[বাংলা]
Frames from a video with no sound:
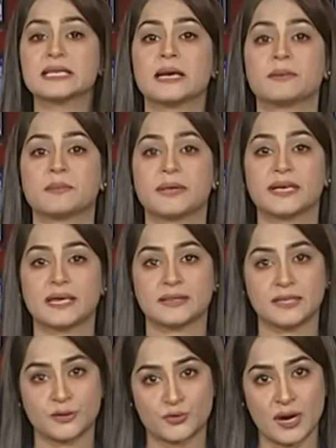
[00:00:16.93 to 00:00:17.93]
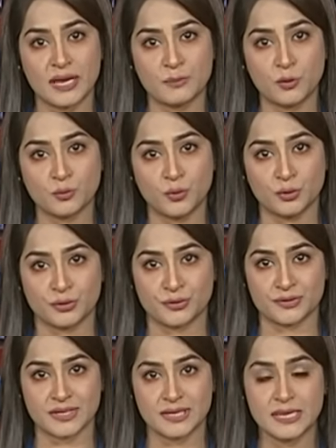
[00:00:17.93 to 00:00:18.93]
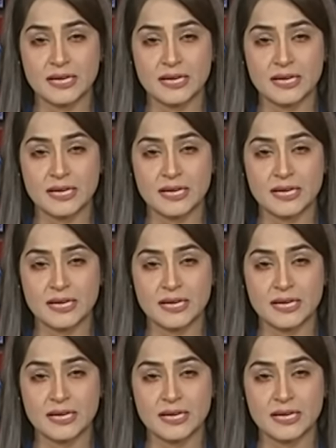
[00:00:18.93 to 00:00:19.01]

তেল একাধিক ট্রাঙ্ক এবং বুলডোজার